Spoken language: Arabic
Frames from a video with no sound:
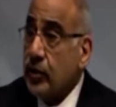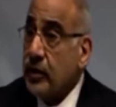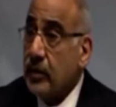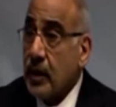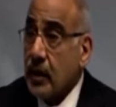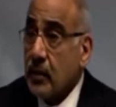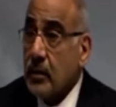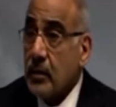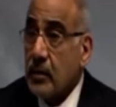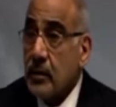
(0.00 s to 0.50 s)

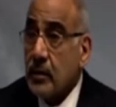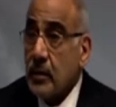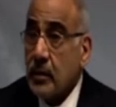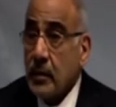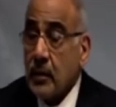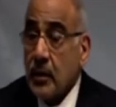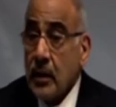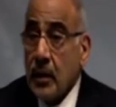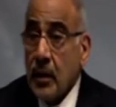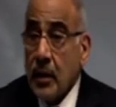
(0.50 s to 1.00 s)
جدا
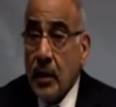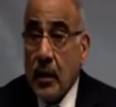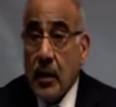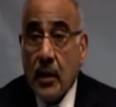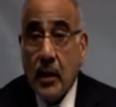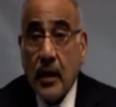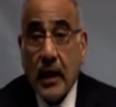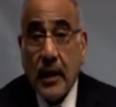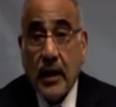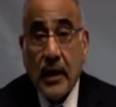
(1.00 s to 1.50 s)

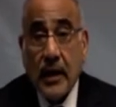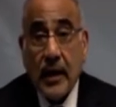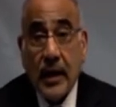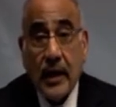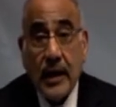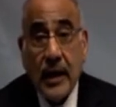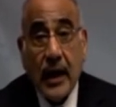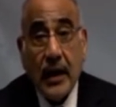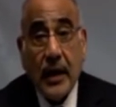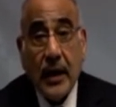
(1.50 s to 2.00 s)
لأننا
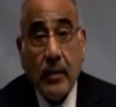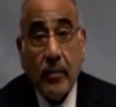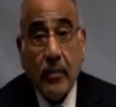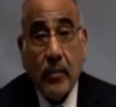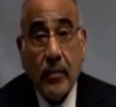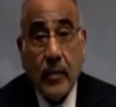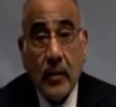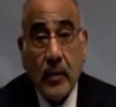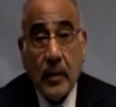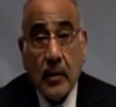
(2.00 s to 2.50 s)
نعلم
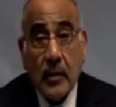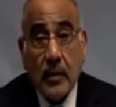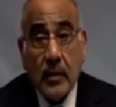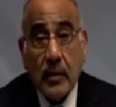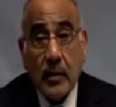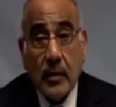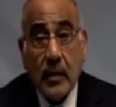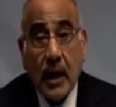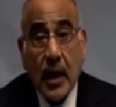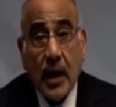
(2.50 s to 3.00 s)

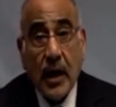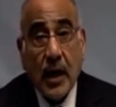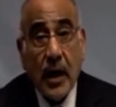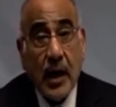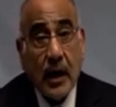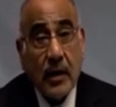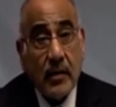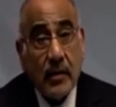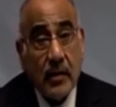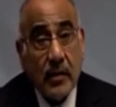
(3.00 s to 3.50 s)

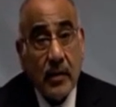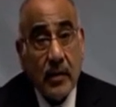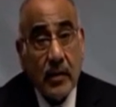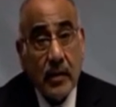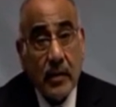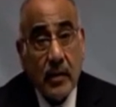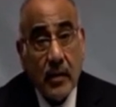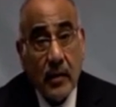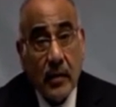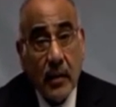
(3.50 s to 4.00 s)
طاقات
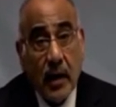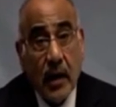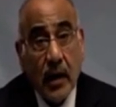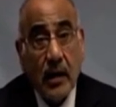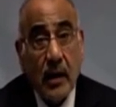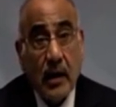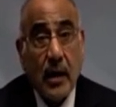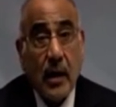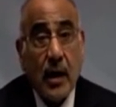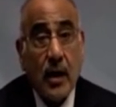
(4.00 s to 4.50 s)

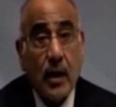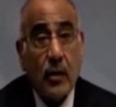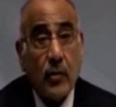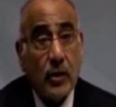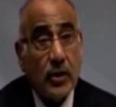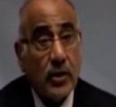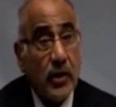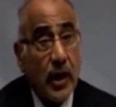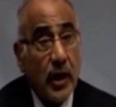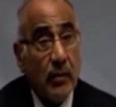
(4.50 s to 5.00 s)
العراق
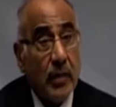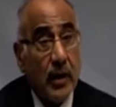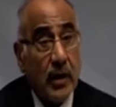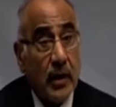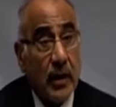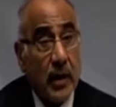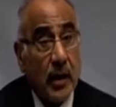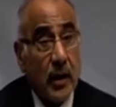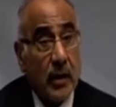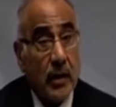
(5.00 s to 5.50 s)
والشعب
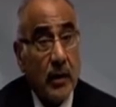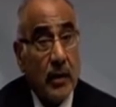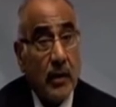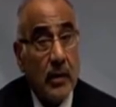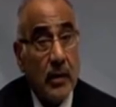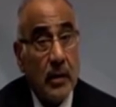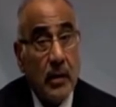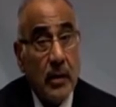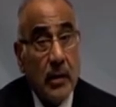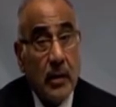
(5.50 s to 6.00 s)
العراقي
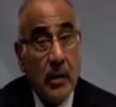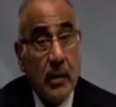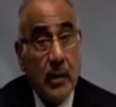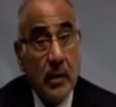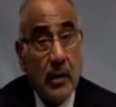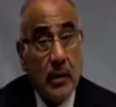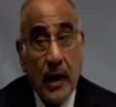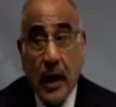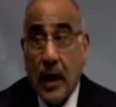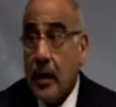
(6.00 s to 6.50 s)

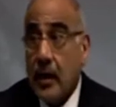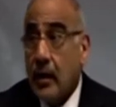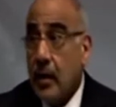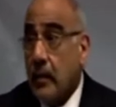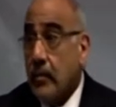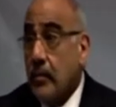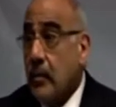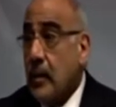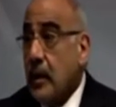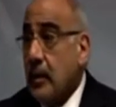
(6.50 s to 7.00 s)

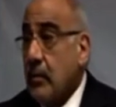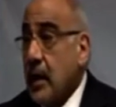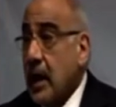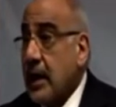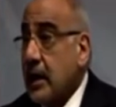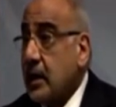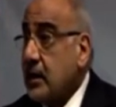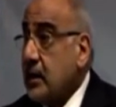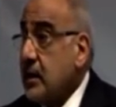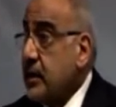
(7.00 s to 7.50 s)
نعلم ما
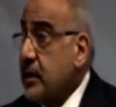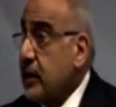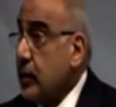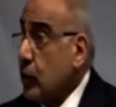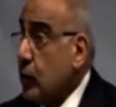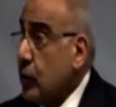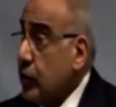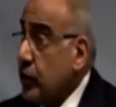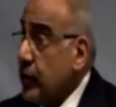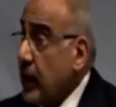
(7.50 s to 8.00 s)
يختزنه
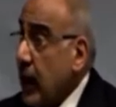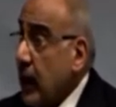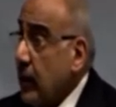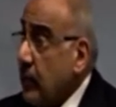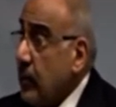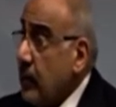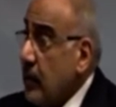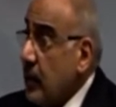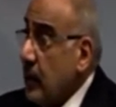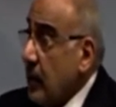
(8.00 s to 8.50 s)
الشعب
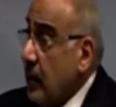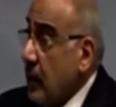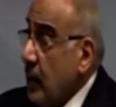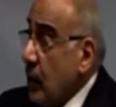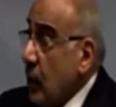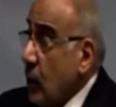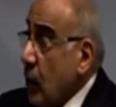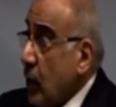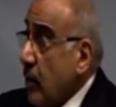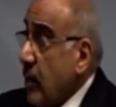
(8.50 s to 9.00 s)

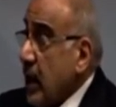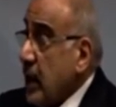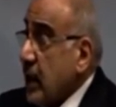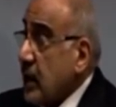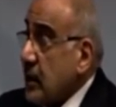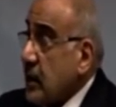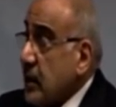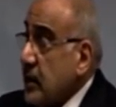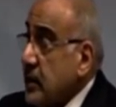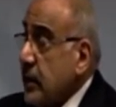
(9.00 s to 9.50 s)
وما
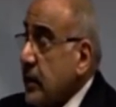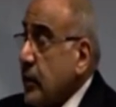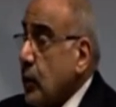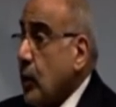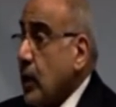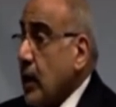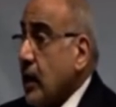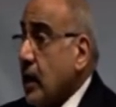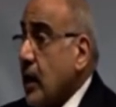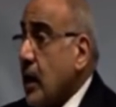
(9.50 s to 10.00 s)
يختزنه
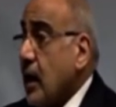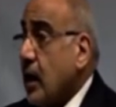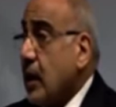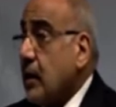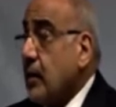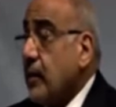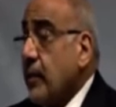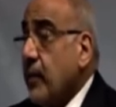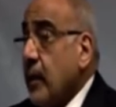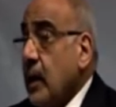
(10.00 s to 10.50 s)

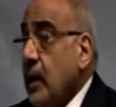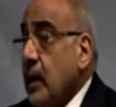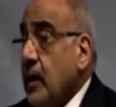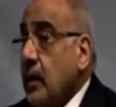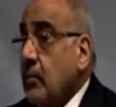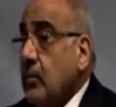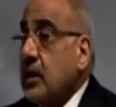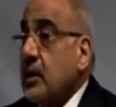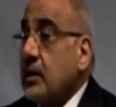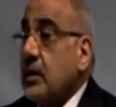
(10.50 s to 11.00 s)
العراق
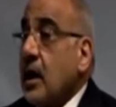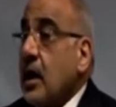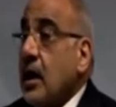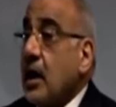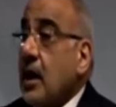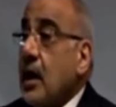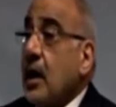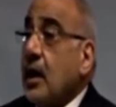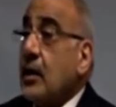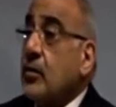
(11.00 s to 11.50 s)
من
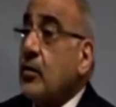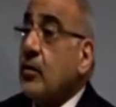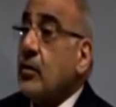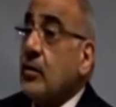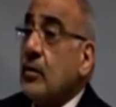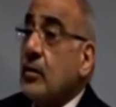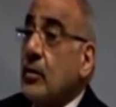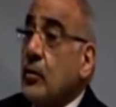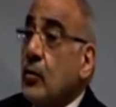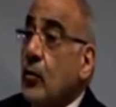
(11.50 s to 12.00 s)
طاقات
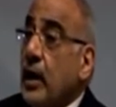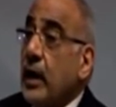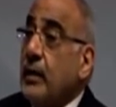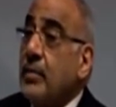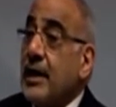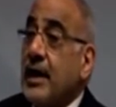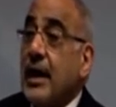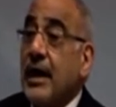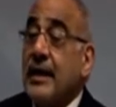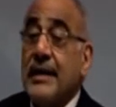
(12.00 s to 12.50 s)

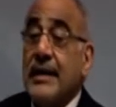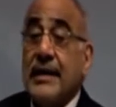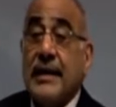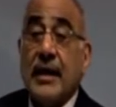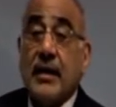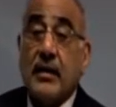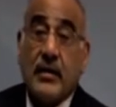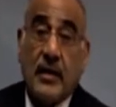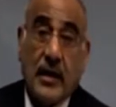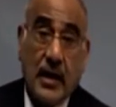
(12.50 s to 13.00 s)

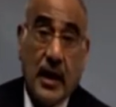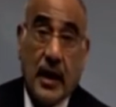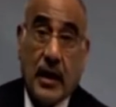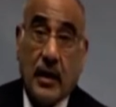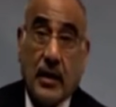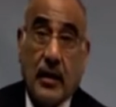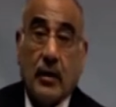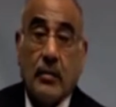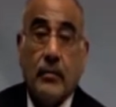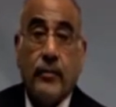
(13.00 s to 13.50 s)
وإمكانيات
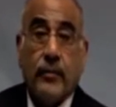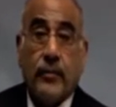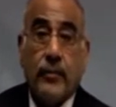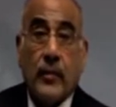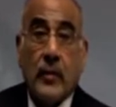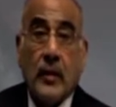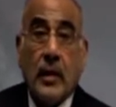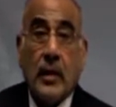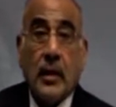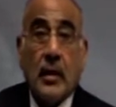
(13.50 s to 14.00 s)
هائلة
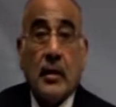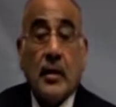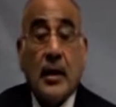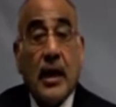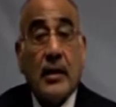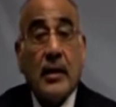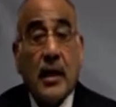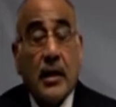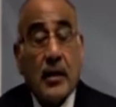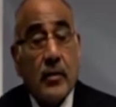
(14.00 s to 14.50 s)

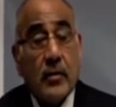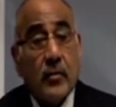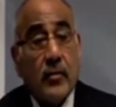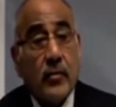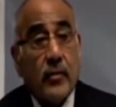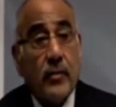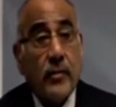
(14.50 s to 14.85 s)
نعتقد